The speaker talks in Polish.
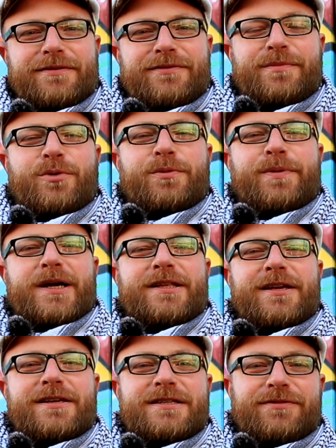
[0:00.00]
Wybór
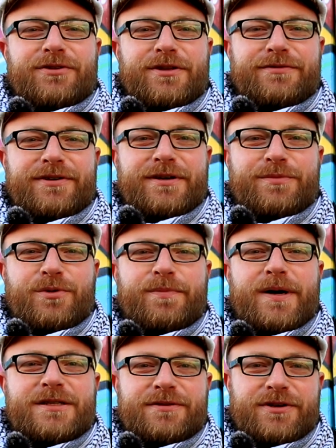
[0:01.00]
praktyki zawodowej był
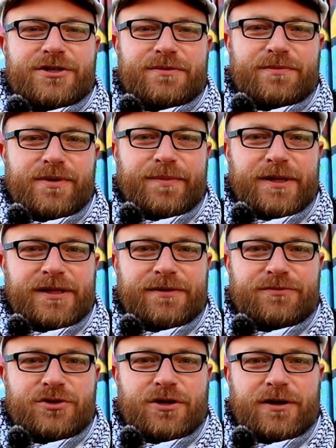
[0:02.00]
bardzo ważnym
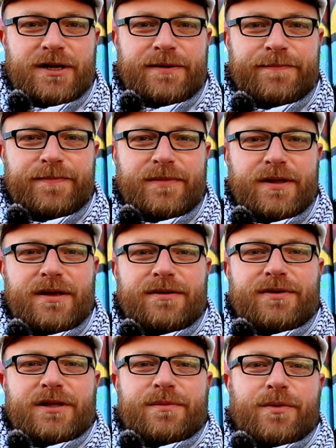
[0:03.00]
momentem w szkole
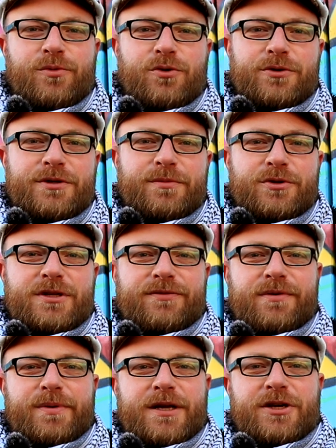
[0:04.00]
wiadomo było, że można
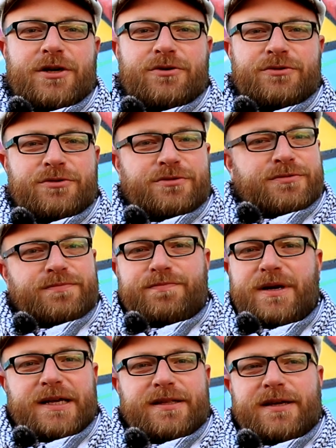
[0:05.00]
wybrać jakąś
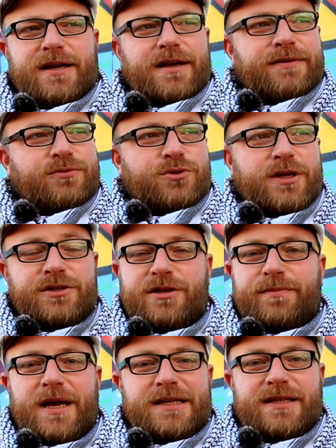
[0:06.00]
praktykę w
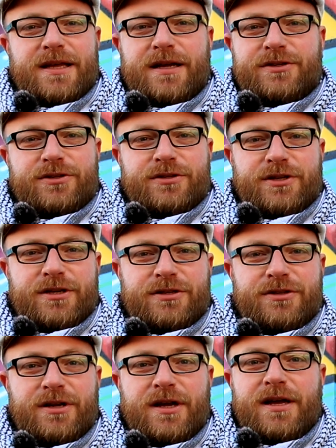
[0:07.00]
urzędzie miasta czy
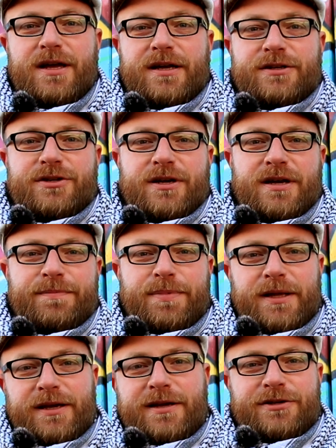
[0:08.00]
gdzieś, gdzie
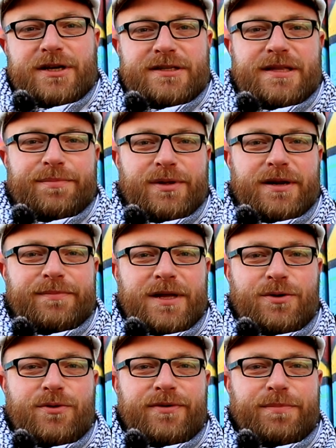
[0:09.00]
pani Krysia z tapirem
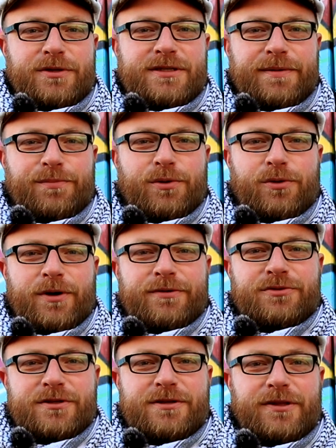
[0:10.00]
na głowie podstępuje
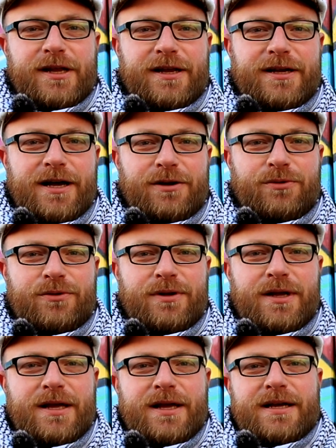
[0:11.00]
wszystko na legalu,
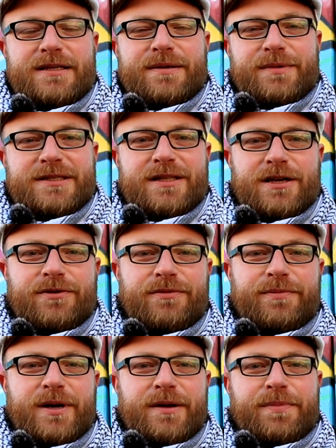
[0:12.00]
a zamiast tego
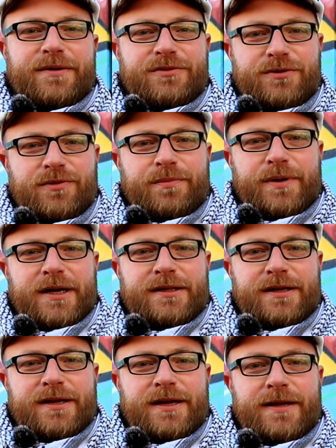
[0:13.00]
wybrałem prawdziwą
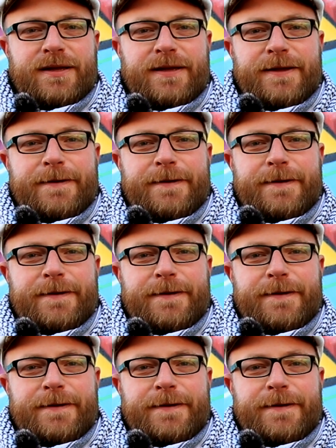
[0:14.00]
praktykę,